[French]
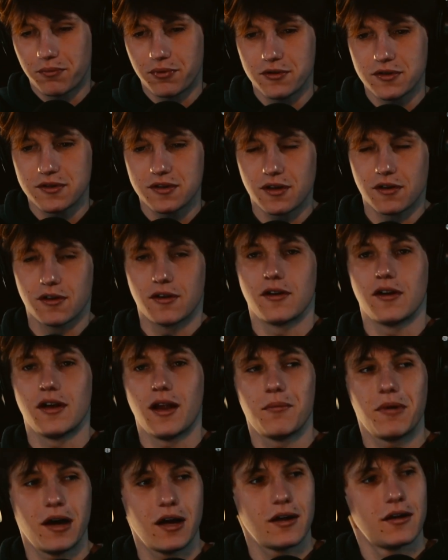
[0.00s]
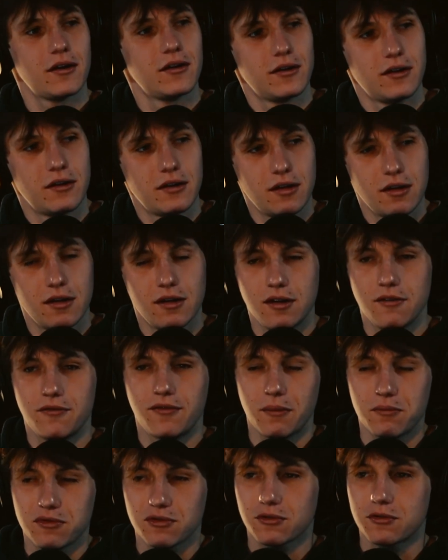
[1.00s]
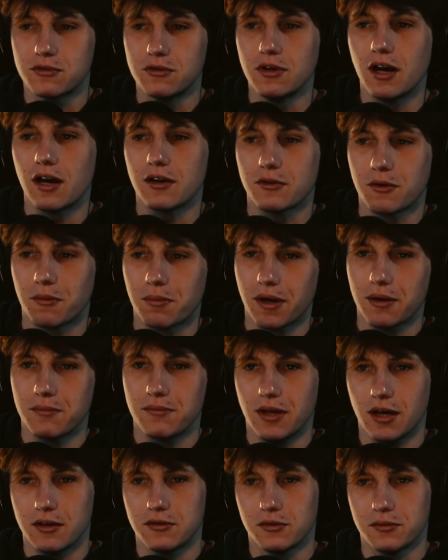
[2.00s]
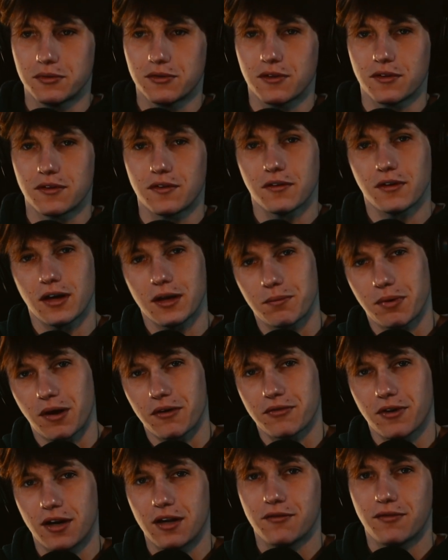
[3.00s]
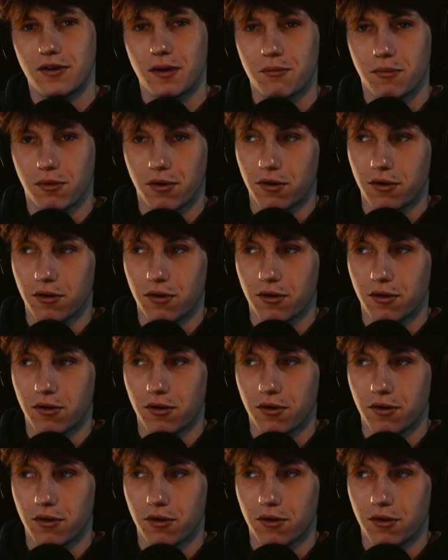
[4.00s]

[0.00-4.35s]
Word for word: En plus, euh, là-bas, euh, les femmes sont cool, elles comprennent bien et tout parce que c'est vrai que parfois, les femmes.